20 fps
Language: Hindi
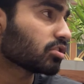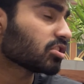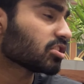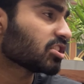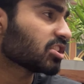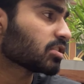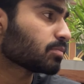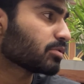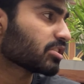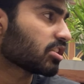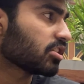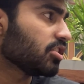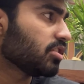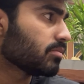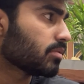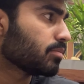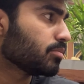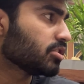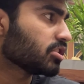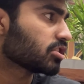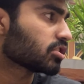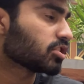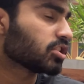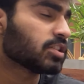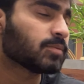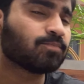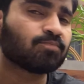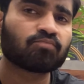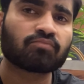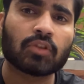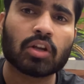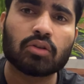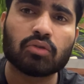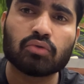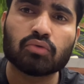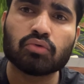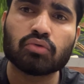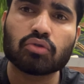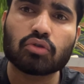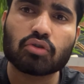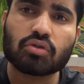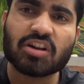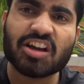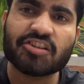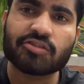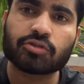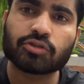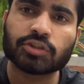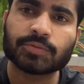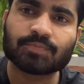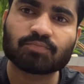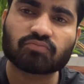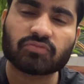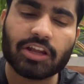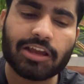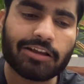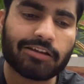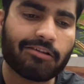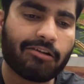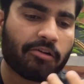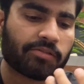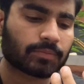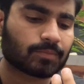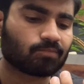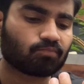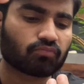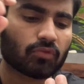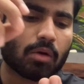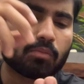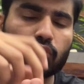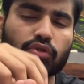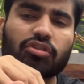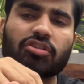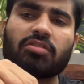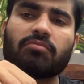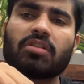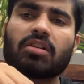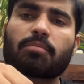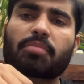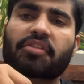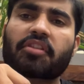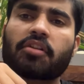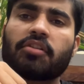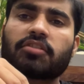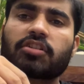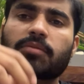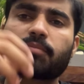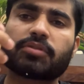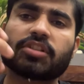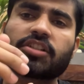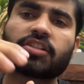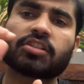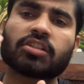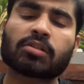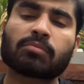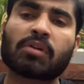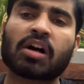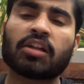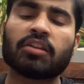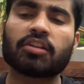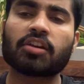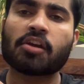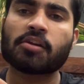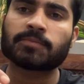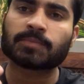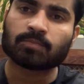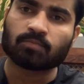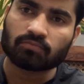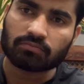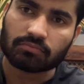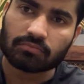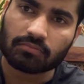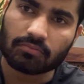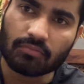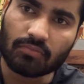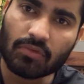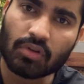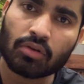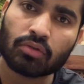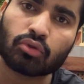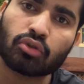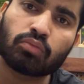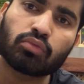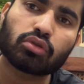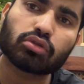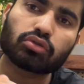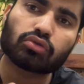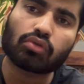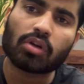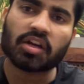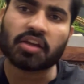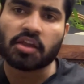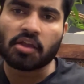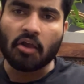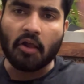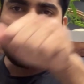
तो खास पता नहीं मम्मी करती है नून और राई को एक मुट्ठी में पता नहीं कपड़े के अंदर बांध के तुमको सुला के